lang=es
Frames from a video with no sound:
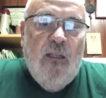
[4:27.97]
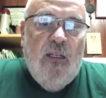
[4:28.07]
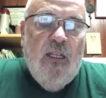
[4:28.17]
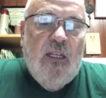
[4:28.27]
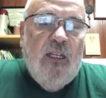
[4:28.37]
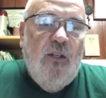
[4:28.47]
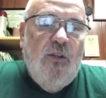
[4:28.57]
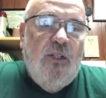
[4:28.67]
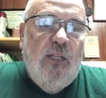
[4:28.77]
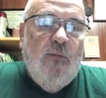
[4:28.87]
que, lo
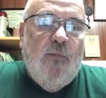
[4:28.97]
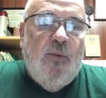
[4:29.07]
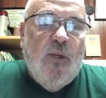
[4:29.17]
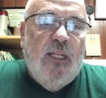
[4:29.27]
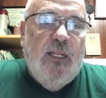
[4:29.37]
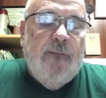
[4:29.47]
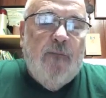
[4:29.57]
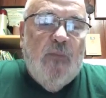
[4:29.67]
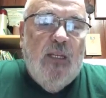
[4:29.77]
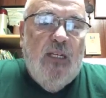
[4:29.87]
hicimos porque
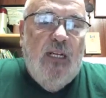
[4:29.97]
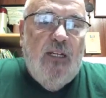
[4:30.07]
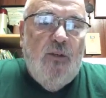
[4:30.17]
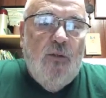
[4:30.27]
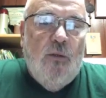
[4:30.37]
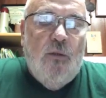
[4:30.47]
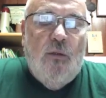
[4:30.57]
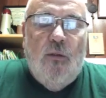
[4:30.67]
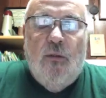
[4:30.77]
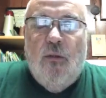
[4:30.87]
en el
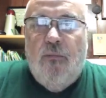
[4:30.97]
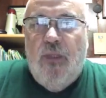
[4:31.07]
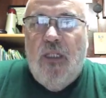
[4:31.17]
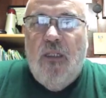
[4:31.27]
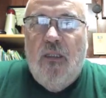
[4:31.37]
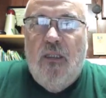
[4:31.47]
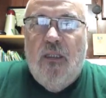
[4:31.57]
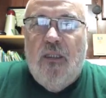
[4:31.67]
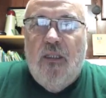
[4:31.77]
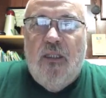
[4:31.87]
año
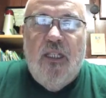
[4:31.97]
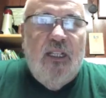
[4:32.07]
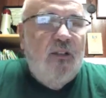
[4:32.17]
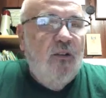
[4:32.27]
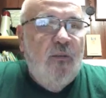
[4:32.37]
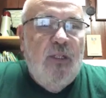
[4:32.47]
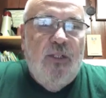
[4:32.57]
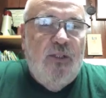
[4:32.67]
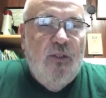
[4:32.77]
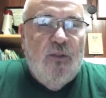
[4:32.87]
2017,
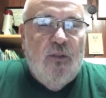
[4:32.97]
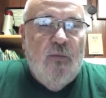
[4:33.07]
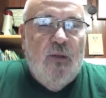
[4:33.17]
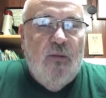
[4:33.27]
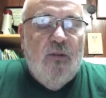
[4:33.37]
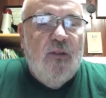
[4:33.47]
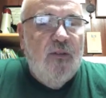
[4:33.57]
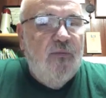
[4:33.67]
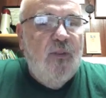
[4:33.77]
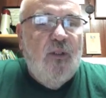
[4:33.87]
2018, no me acuerdo,
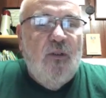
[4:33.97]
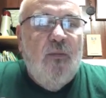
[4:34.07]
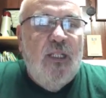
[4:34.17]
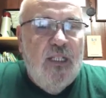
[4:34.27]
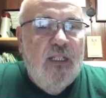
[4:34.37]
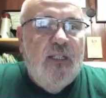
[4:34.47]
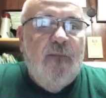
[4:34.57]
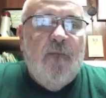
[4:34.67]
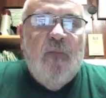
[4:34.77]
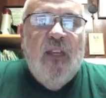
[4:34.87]
creo no,
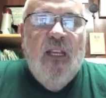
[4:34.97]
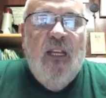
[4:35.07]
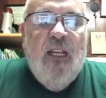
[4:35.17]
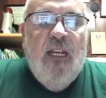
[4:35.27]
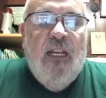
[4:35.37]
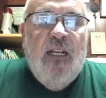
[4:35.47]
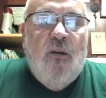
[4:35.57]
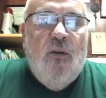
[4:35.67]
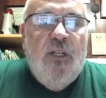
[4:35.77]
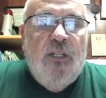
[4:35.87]
2015,
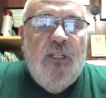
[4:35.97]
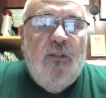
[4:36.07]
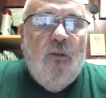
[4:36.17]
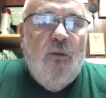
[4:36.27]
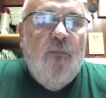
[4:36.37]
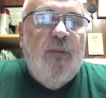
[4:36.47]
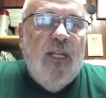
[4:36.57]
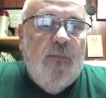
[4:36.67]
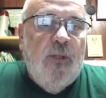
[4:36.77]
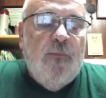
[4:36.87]
el Conicid nos dio un
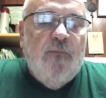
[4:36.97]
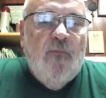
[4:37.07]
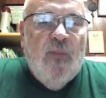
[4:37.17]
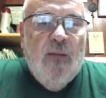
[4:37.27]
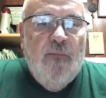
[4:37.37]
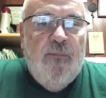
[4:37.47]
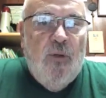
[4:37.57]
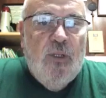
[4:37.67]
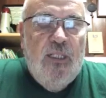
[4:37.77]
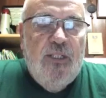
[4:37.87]
premio
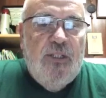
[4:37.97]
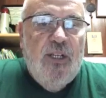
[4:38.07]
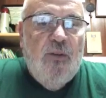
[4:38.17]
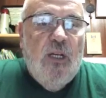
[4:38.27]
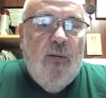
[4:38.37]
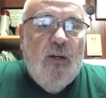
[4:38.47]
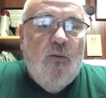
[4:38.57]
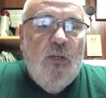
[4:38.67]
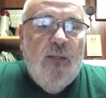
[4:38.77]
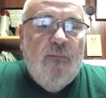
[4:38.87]
por el diseño de la
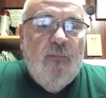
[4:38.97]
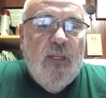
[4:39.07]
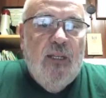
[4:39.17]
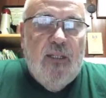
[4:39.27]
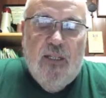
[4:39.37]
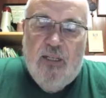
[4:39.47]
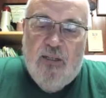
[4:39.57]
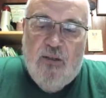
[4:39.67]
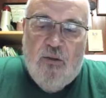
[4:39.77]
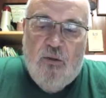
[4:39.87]
vacuna
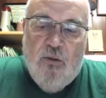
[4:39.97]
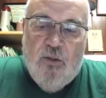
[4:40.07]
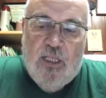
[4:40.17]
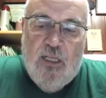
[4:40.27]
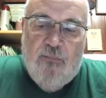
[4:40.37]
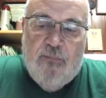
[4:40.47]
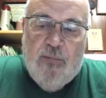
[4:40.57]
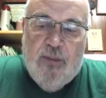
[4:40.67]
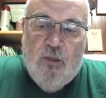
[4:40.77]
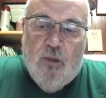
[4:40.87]
este, contra
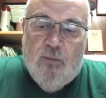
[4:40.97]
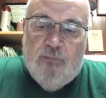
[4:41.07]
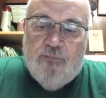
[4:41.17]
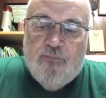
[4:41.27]
papiloma.